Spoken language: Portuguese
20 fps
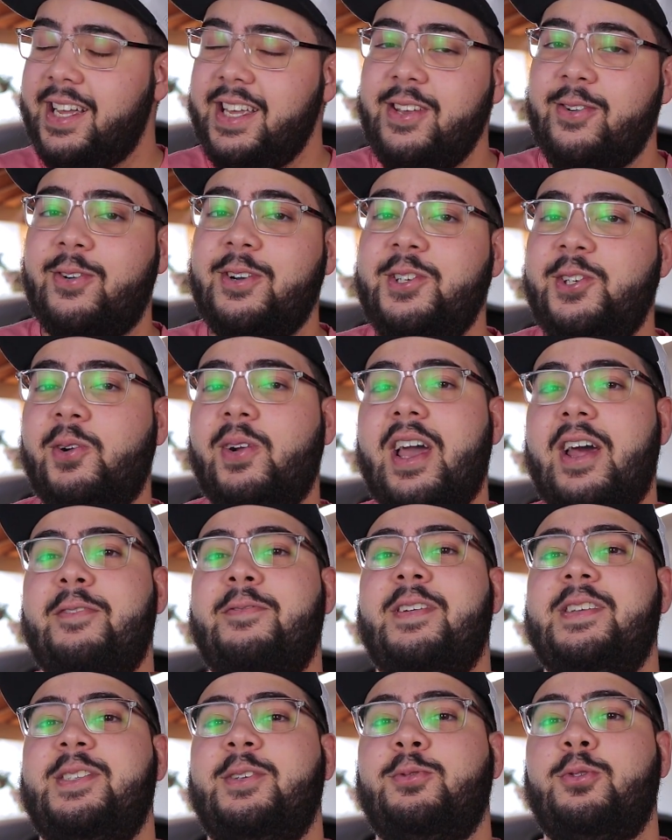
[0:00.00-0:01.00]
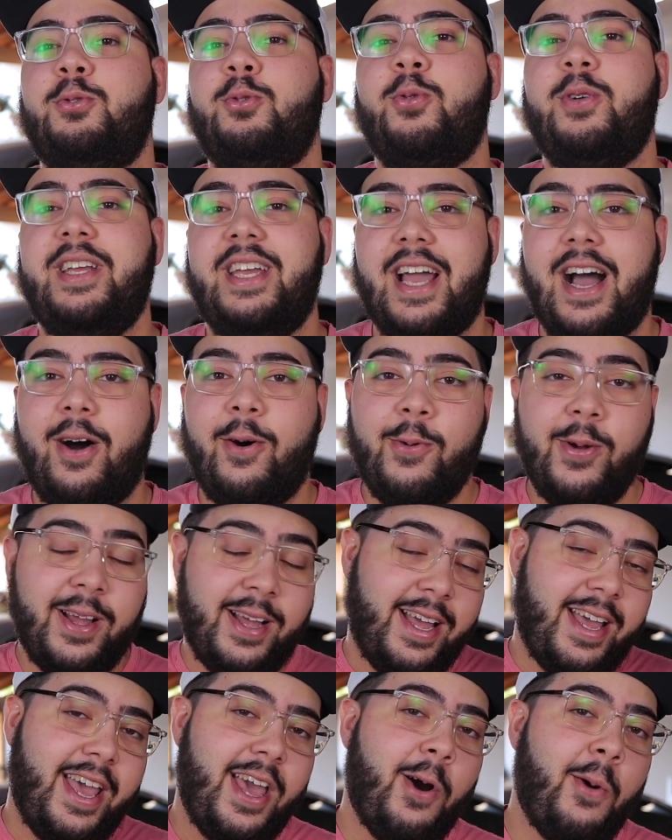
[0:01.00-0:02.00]
e hoje eu quero fazer um tutorial
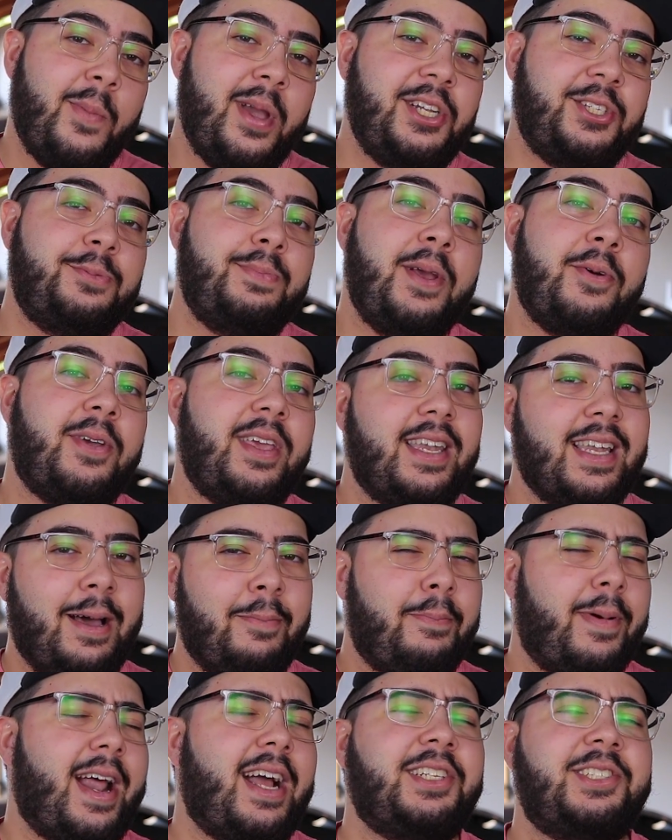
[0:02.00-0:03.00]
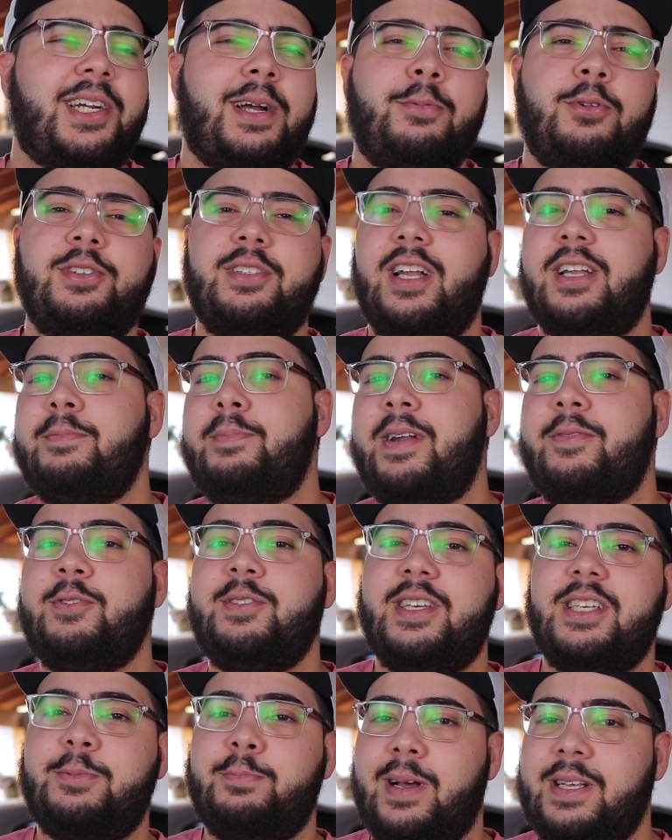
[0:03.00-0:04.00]
realmente meio que na prática, mostrando para
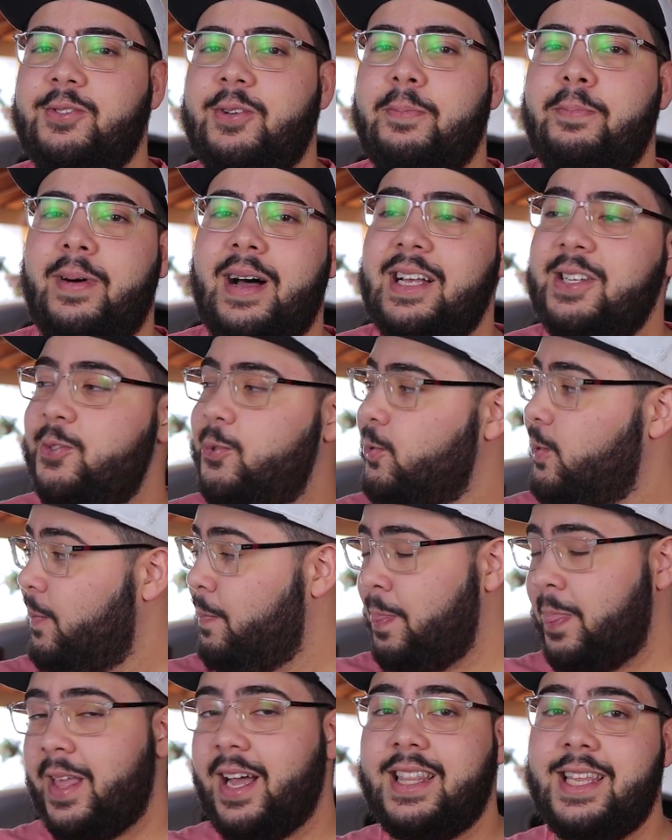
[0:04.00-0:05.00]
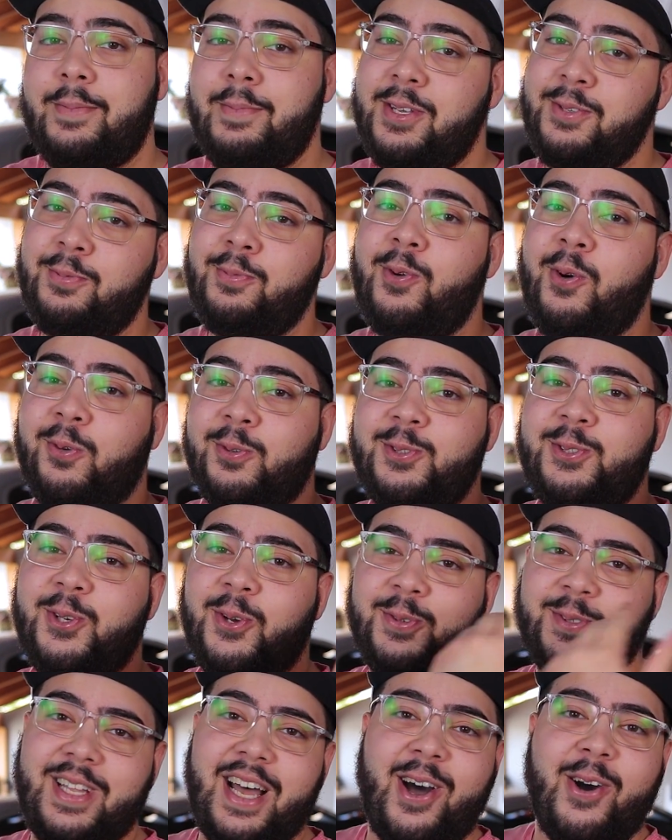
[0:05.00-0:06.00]
vocês passo a passo, até mesmo com o
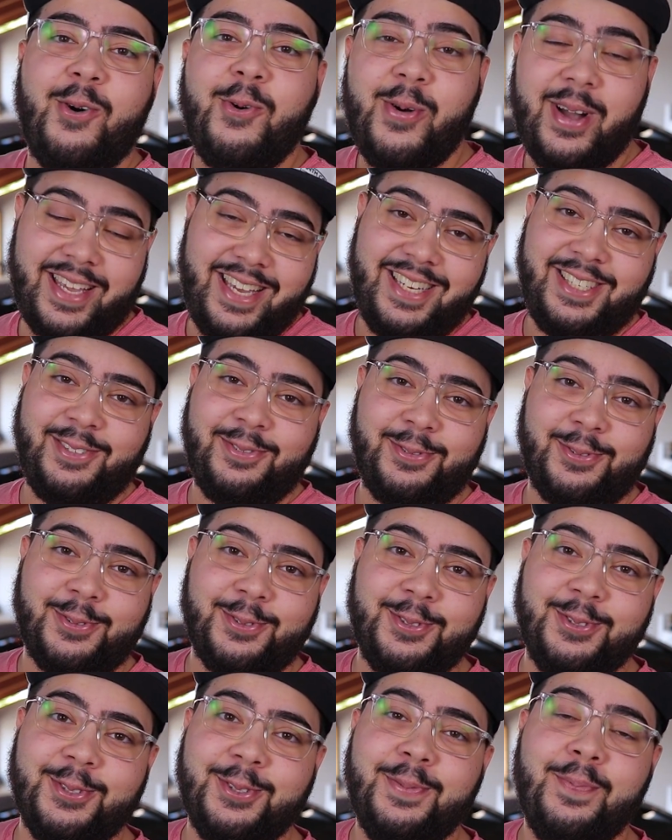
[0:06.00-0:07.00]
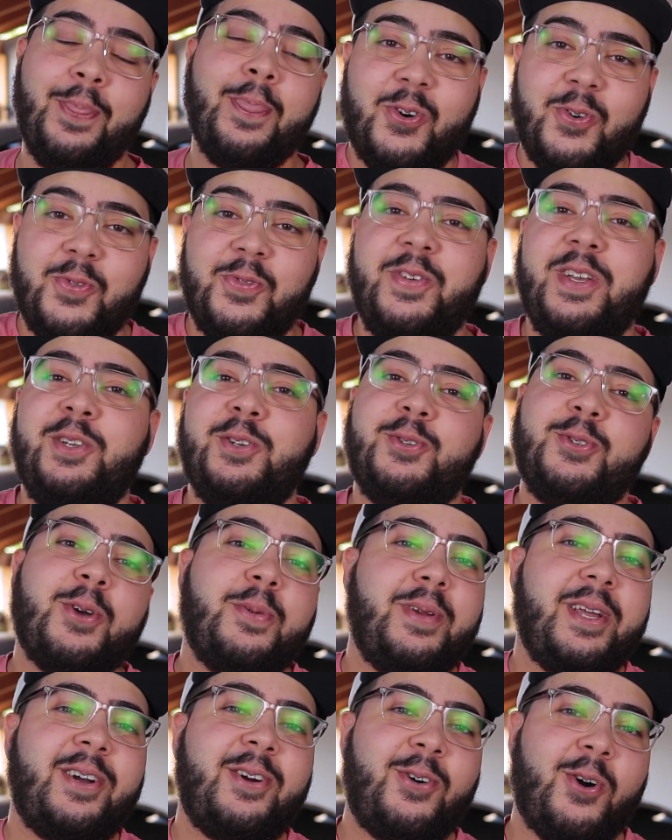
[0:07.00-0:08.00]
som da rua aqui de fundo, um vídeo
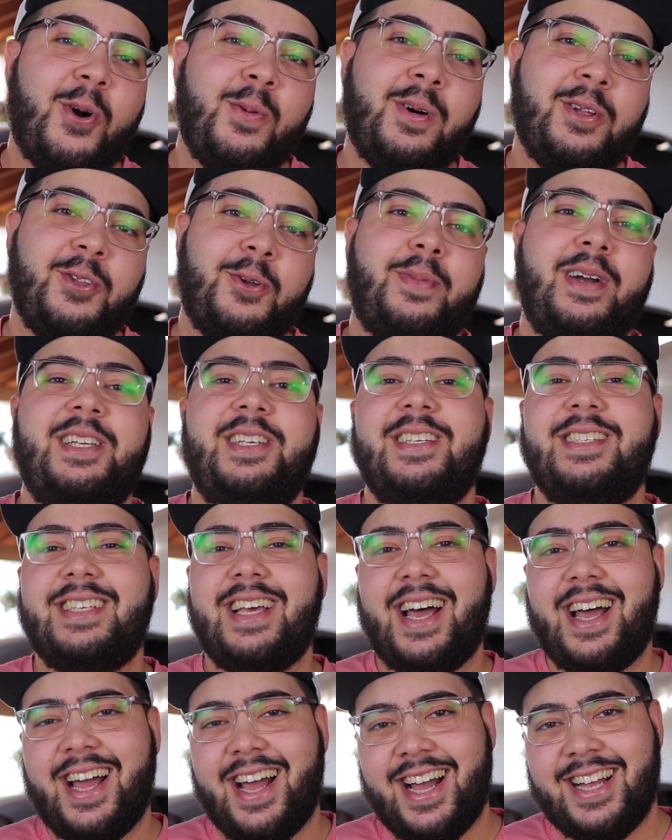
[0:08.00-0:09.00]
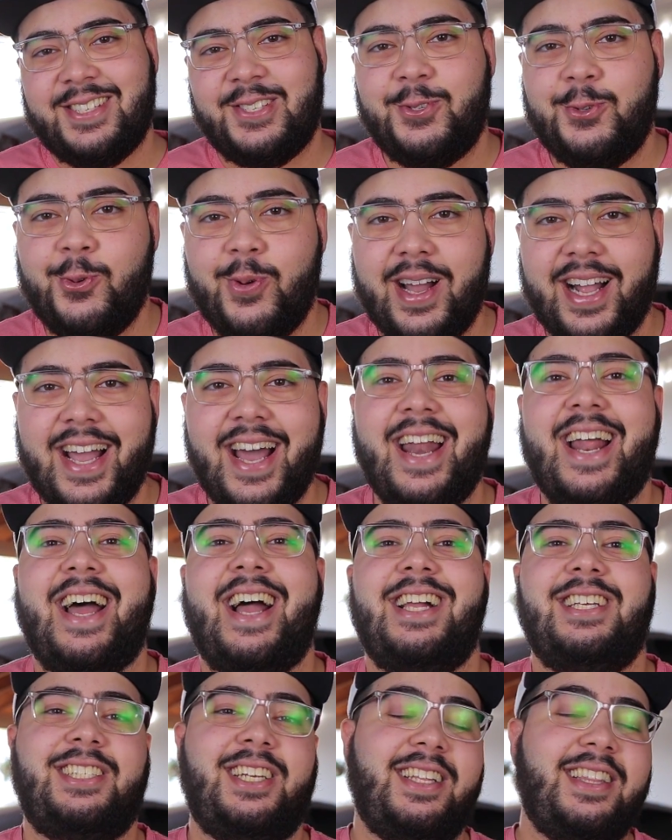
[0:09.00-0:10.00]
sobre como automatizar a sua
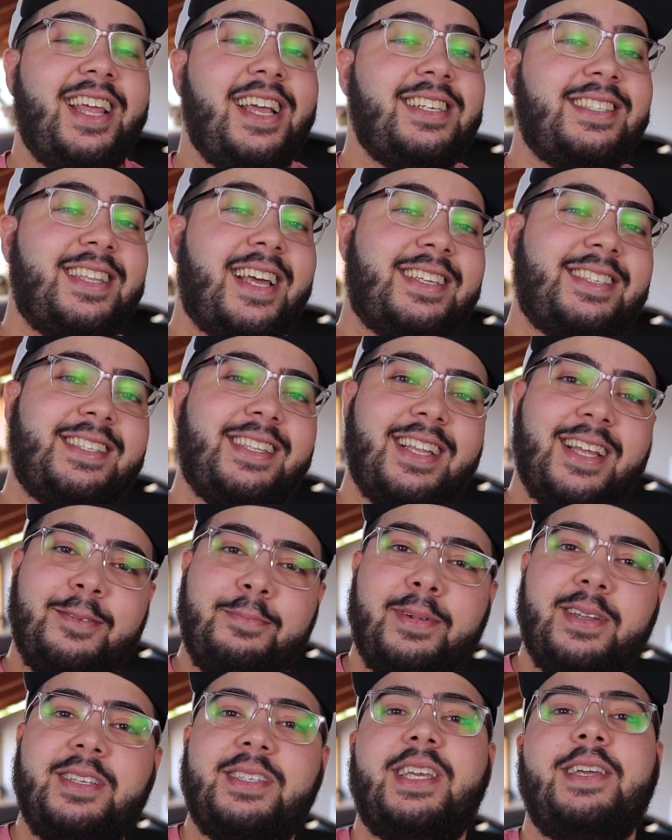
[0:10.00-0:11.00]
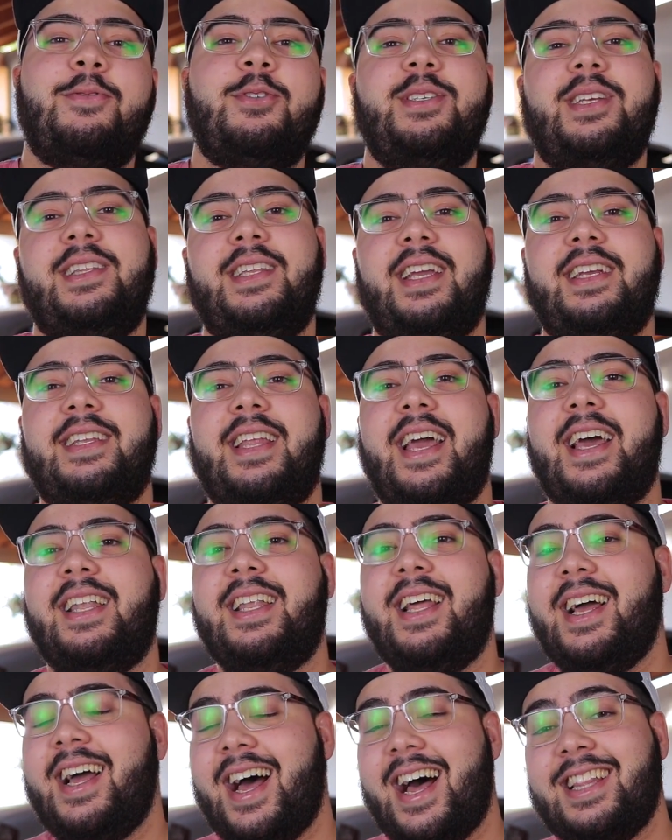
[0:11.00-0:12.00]
garagem, desde as lâmpadas que você tem
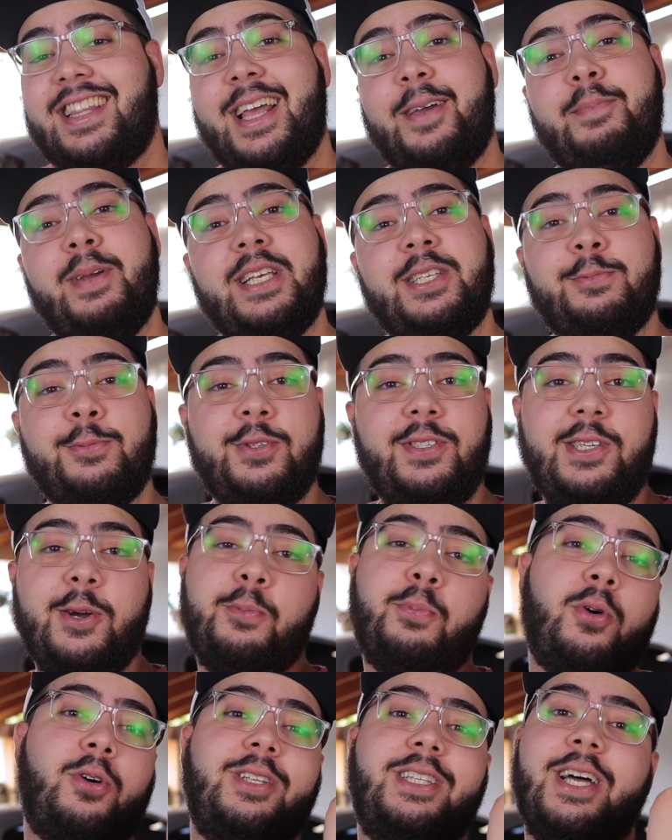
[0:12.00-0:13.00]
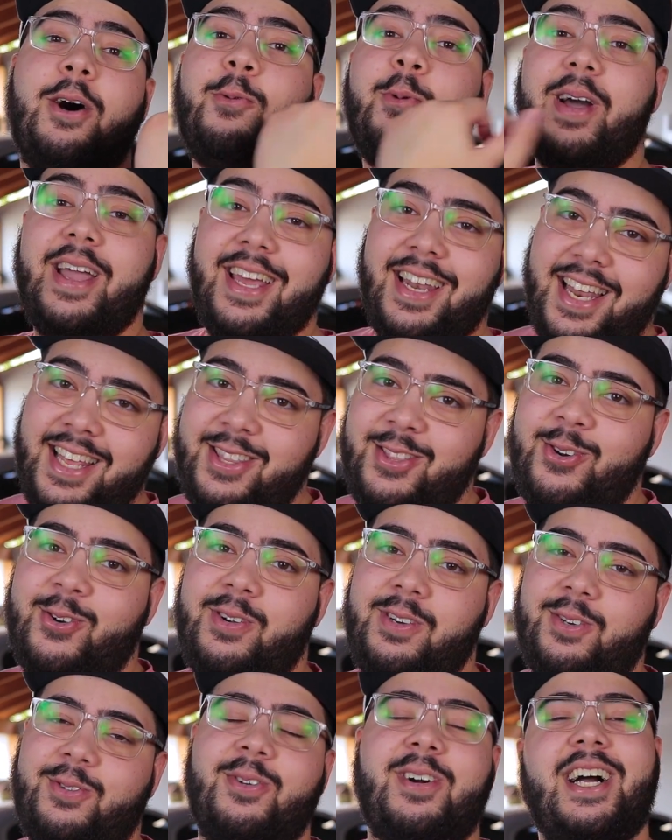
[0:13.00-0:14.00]
nela até mesmo o seu portão
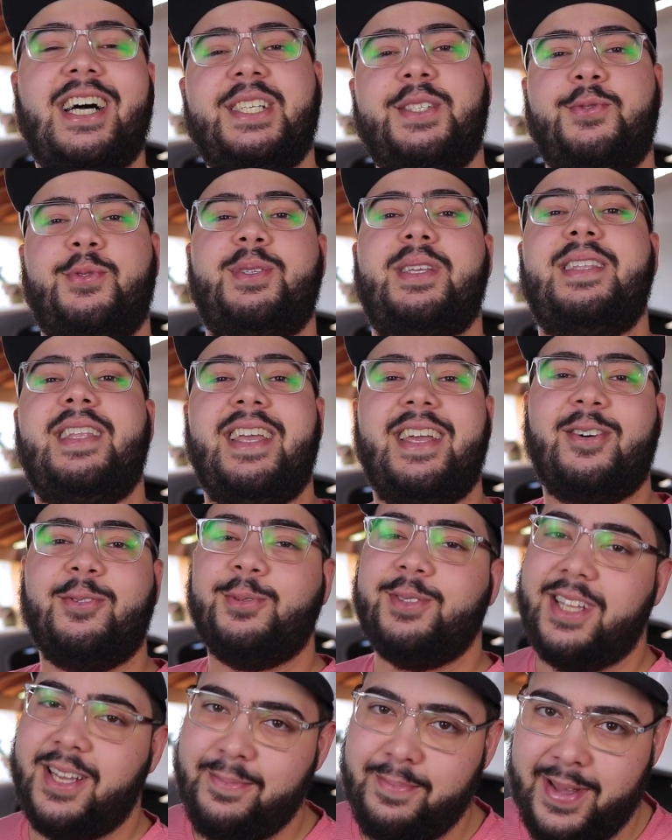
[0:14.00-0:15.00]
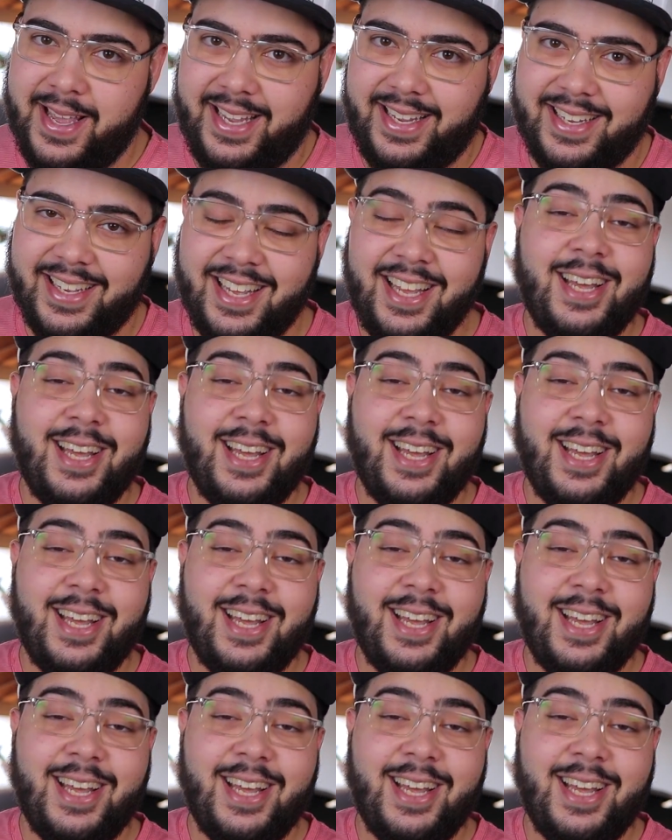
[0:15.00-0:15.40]
eletrônico, caso você tenha um também.